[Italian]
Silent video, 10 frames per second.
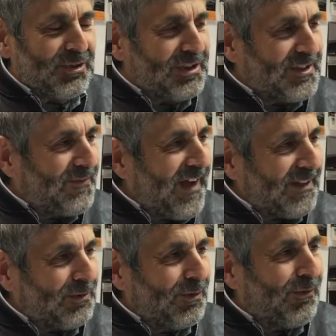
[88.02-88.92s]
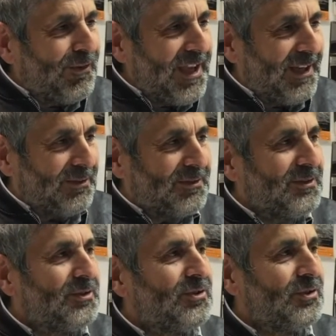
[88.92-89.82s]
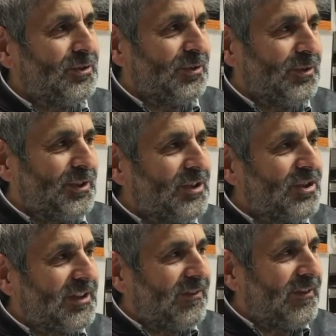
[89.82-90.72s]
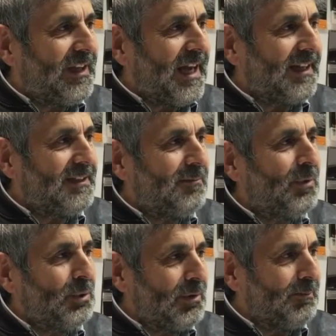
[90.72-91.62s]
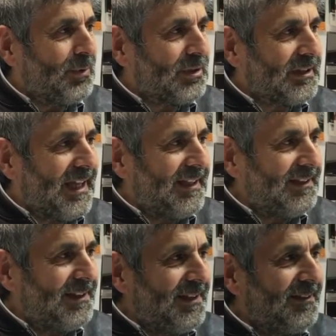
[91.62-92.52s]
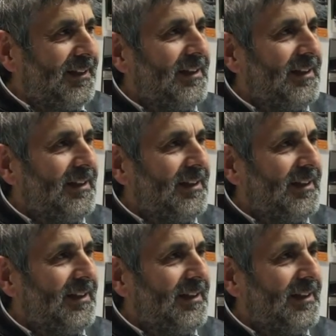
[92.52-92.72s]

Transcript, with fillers: soddisfatto, fiero. Sono dei certificati molto importanti